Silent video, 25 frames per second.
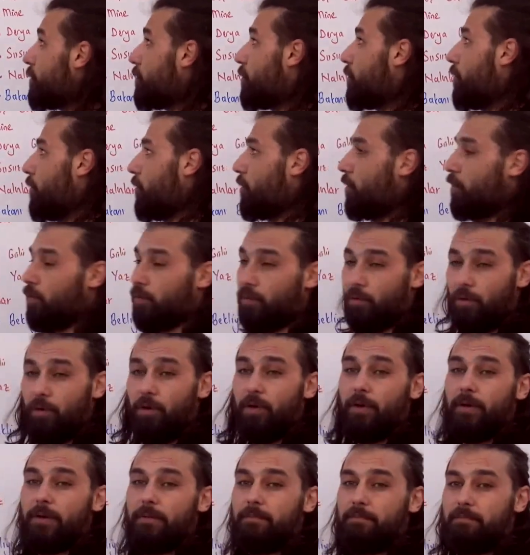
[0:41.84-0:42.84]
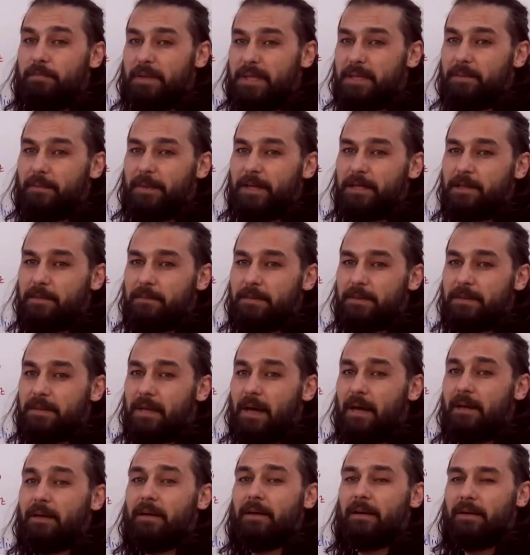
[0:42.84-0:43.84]
Yiğit Köroğlu bizim
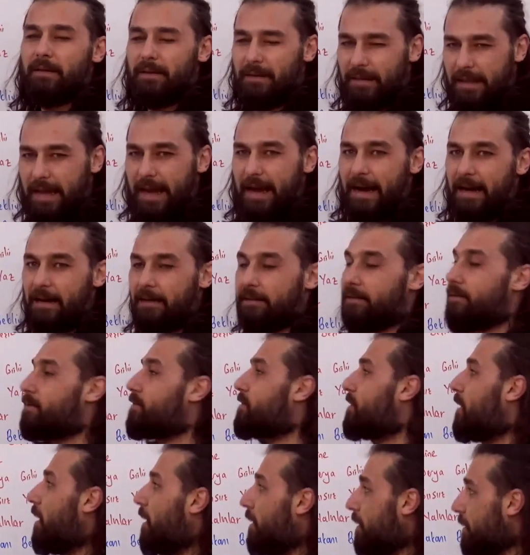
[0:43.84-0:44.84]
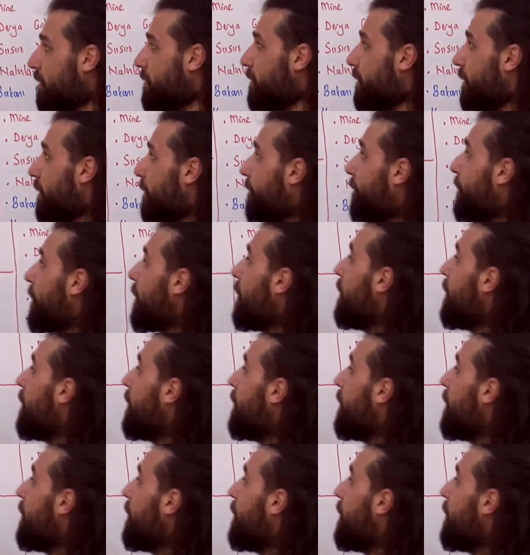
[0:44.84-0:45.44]
açımızdan değerlidir. Anlaştık mı?